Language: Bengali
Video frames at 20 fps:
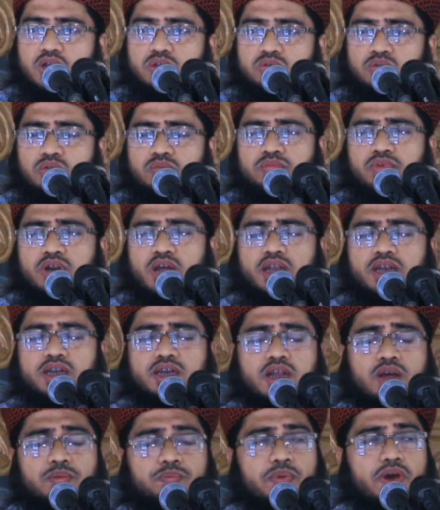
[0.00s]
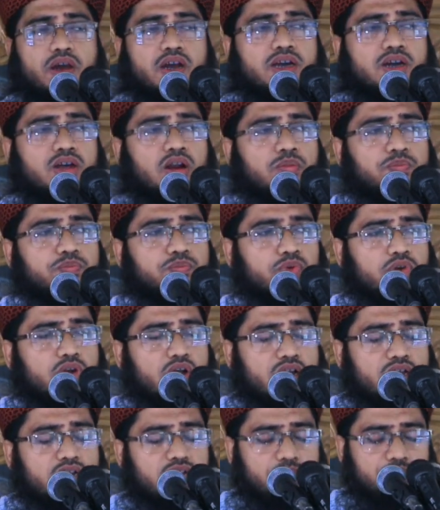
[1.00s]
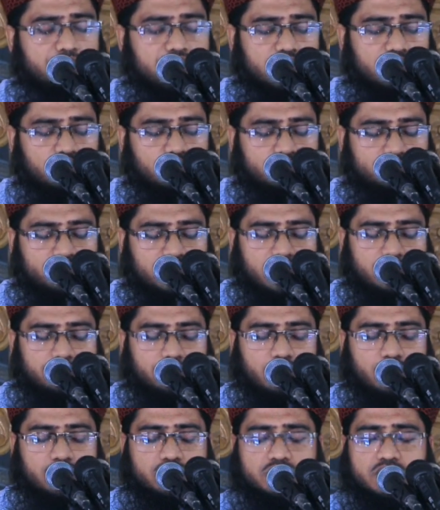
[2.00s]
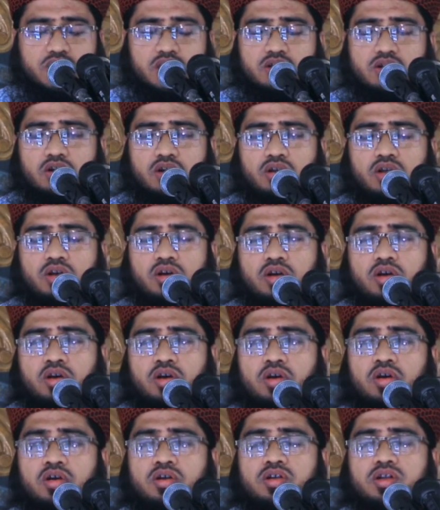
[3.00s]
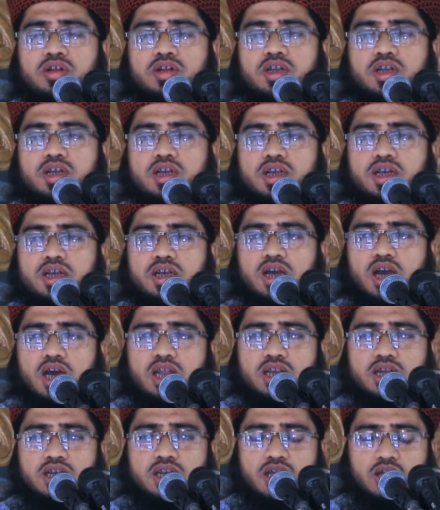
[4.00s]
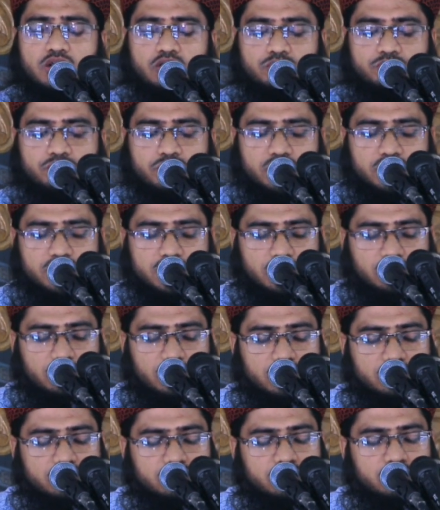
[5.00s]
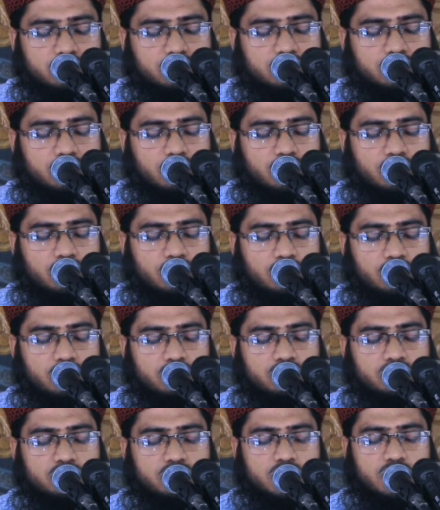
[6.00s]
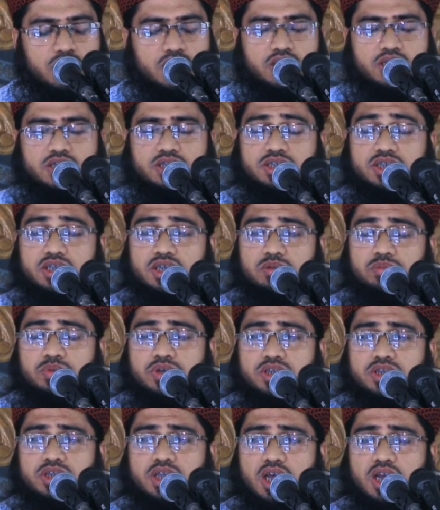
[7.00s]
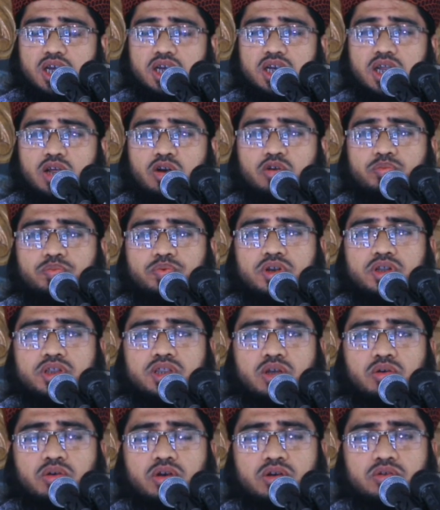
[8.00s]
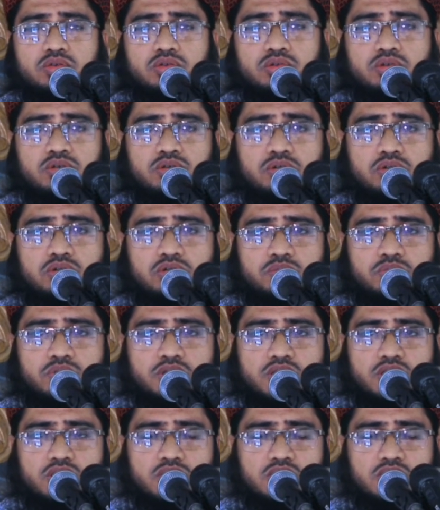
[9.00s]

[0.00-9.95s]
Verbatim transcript: তোমরা আল্লাহ পাক রব্বুল আলমিনের উপরে ভরসা করো আল্লাহর উপরে তাওয়াক্কুল করো যে ব্যক্তি আল্লাহর উপরে তাওয়াক্কুল করবে